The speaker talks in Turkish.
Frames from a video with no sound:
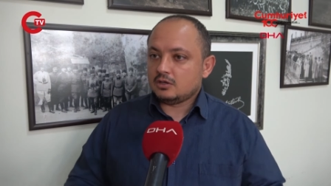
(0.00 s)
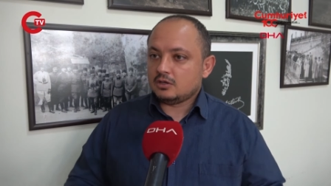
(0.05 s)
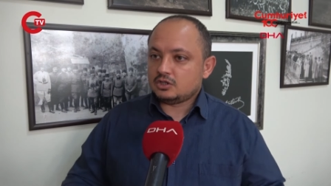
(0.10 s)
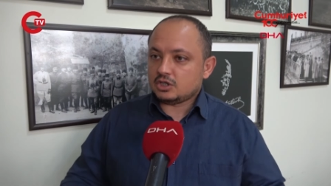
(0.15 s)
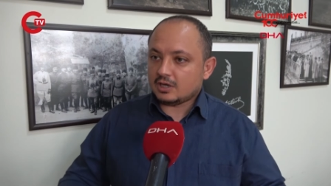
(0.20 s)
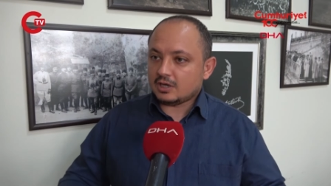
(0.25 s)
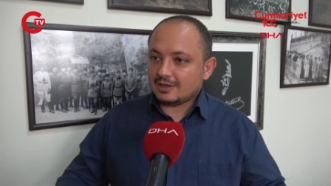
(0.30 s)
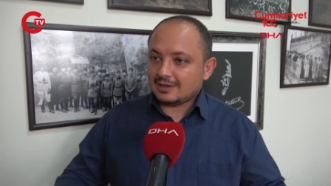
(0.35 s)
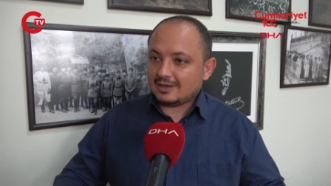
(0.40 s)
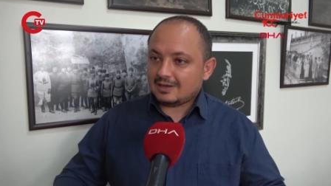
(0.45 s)

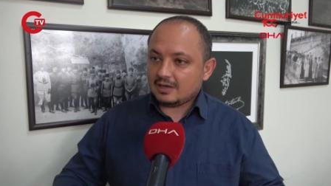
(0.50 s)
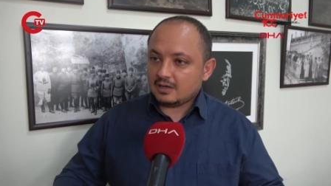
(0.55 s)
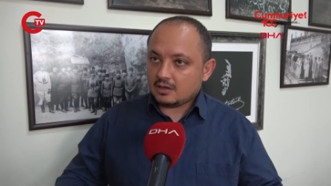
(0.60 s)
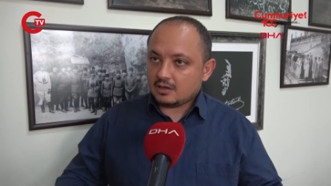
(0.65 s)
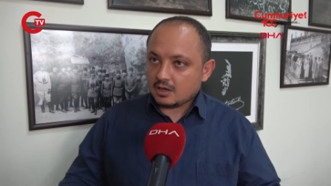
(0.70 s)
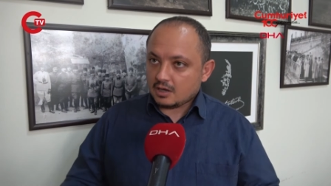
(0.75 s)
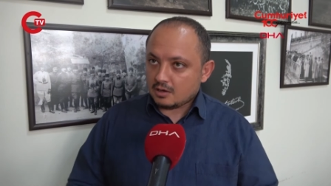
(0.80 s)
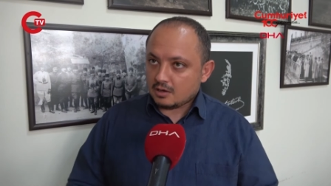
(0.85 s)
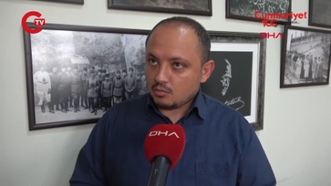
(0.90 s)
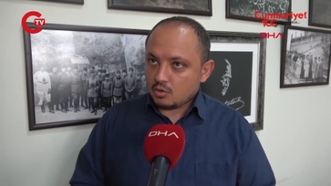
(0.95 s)
Çanakkale
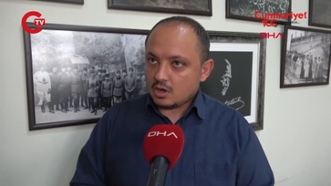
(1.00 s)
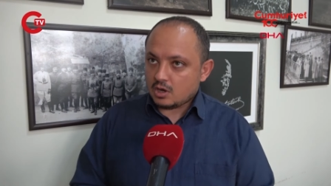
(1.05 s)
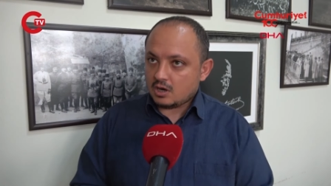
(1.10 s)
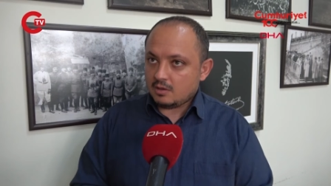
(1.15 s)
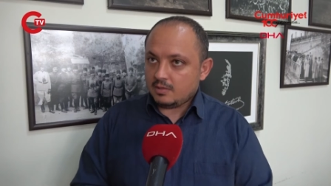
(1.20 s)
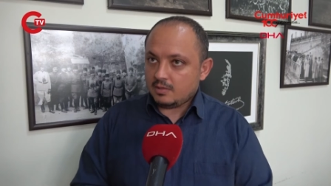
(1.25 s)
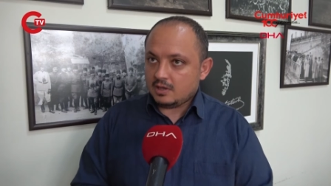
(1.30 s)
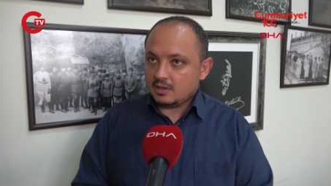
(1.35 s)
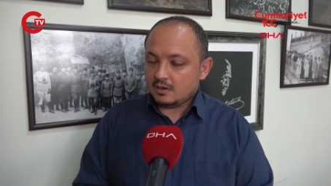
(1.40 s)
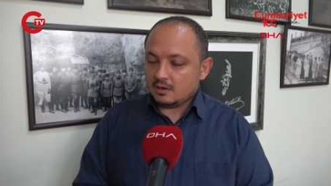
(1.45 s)
Kara
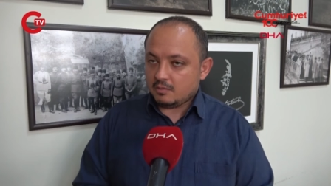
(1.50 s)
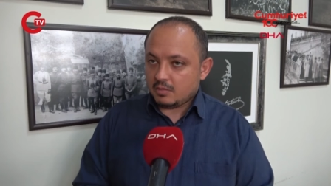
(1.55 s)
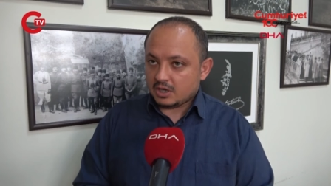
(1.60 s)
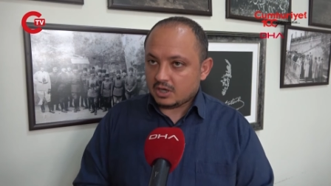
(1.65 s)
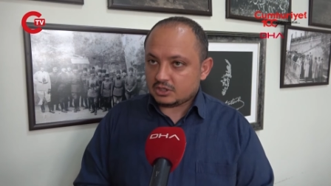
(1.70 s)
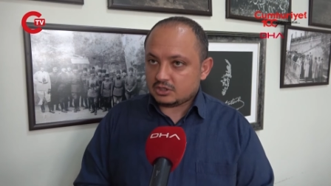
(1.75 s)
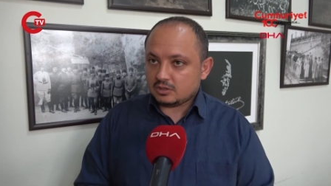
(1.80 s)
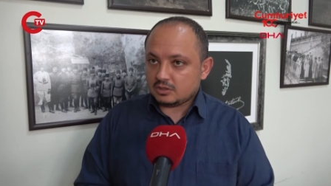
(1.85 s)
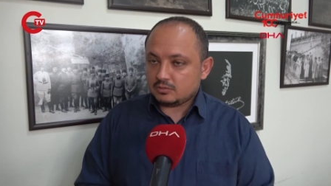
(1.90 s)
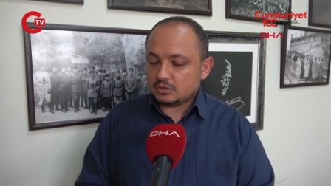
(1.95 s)
Muharebeleri
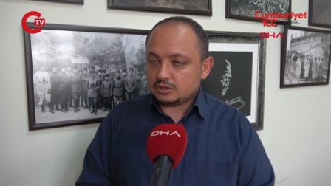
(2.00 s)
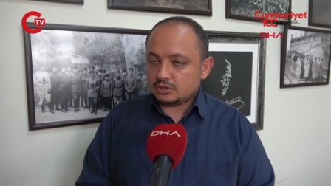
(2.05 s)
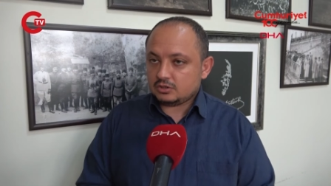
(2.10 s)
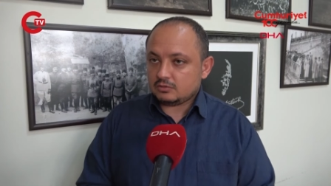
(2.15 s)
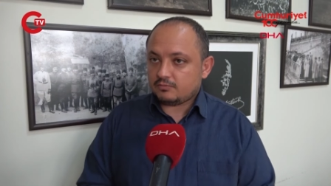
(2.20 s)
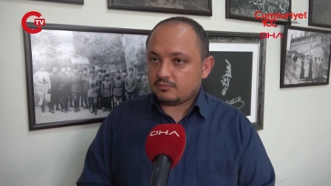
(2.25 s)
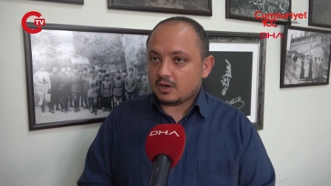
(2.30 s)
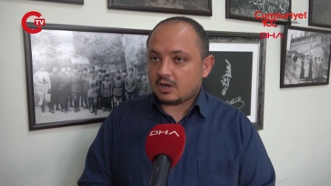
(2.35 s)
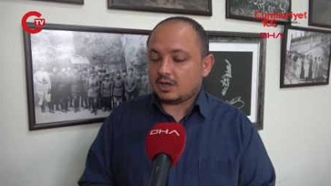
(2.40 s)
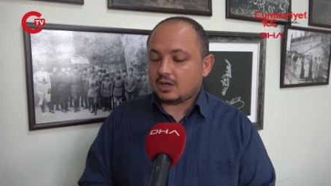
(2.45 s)

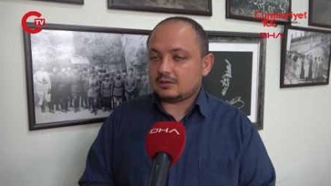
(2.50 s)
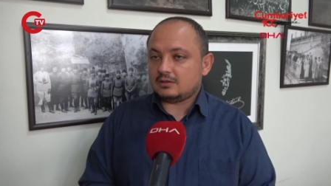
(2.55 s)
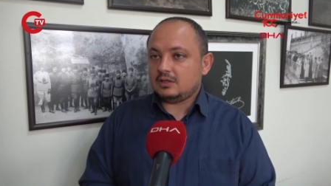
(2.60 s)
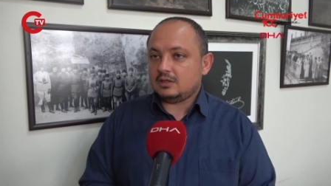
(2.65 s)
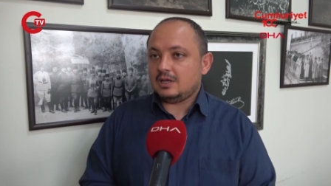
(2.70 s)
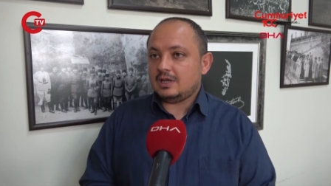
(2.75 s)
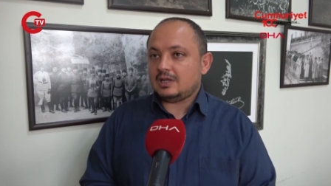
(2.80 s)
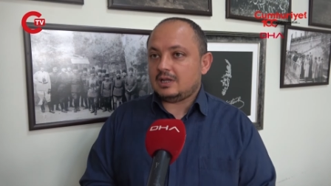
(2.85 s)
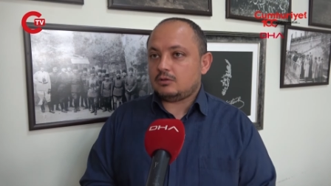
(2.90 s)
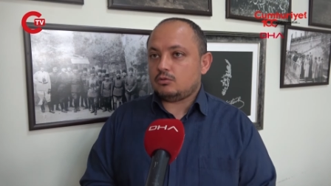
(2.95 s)
başlamış fakat
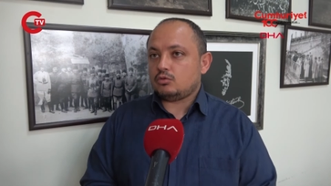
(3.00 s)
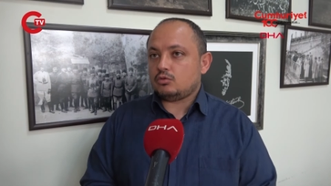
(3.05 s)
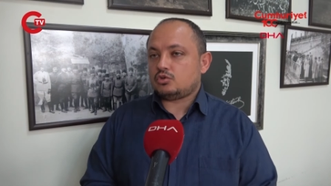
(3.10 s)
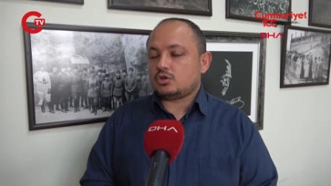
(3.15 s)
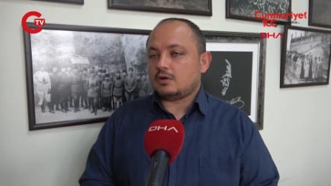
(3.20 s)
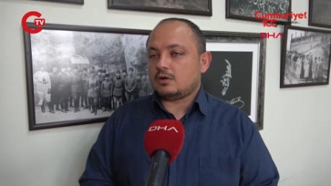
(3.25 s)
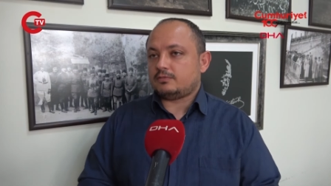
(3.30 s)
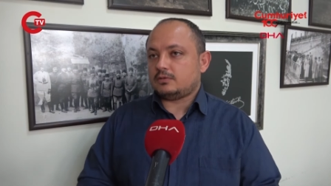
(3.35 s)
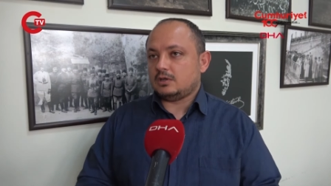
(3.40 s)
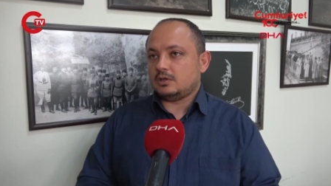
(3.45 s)
ilk
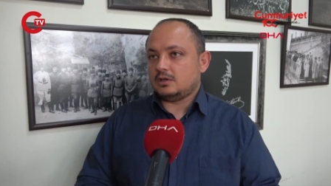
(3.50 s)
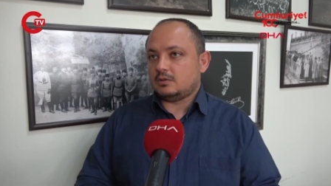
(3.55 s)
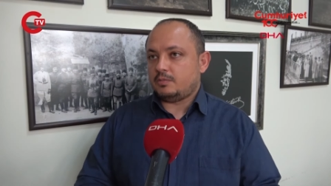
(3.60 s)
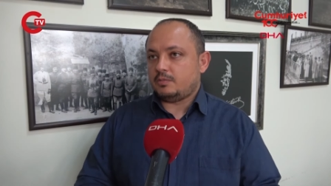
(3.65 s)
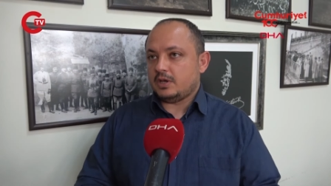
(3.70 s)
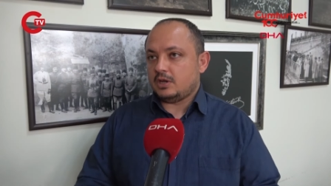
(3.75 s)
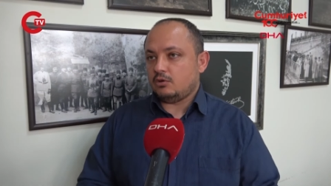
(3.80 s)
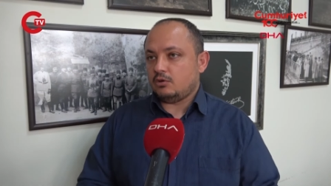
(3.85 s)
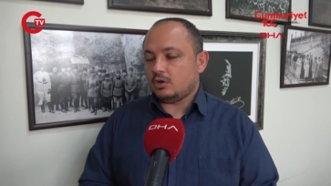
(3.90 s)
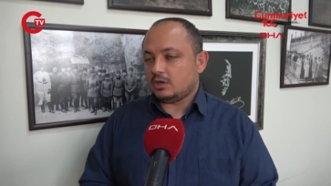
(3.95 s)
3
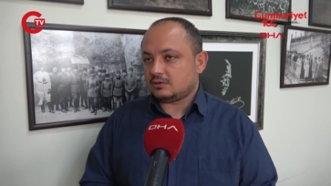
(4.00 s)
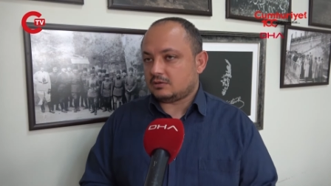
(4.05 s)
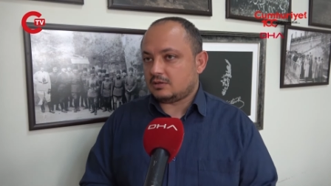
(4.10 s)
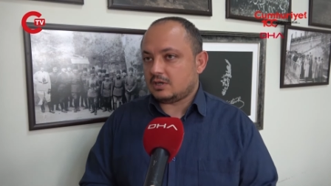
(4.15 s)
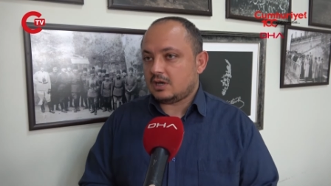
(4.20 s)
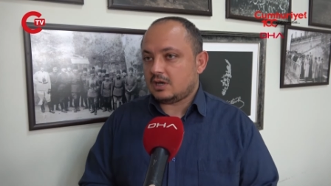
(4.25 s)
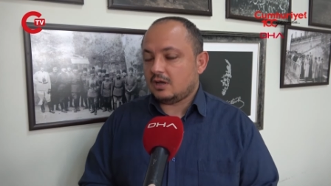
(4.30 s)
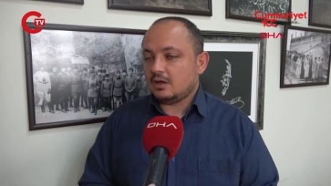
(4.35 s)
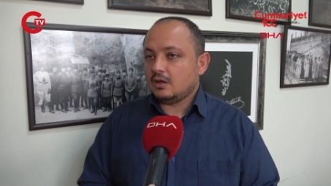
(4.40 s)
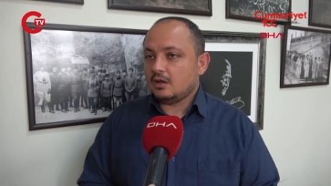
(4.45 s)
haftalık
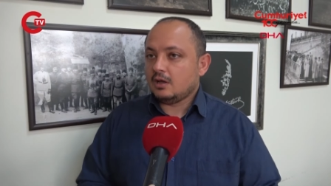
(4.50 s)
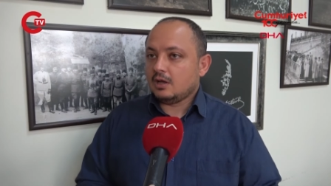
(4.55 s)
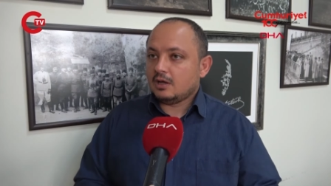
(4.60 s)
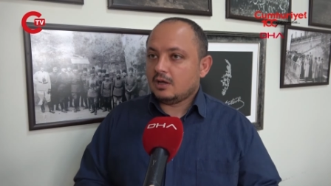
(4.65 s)
periyotta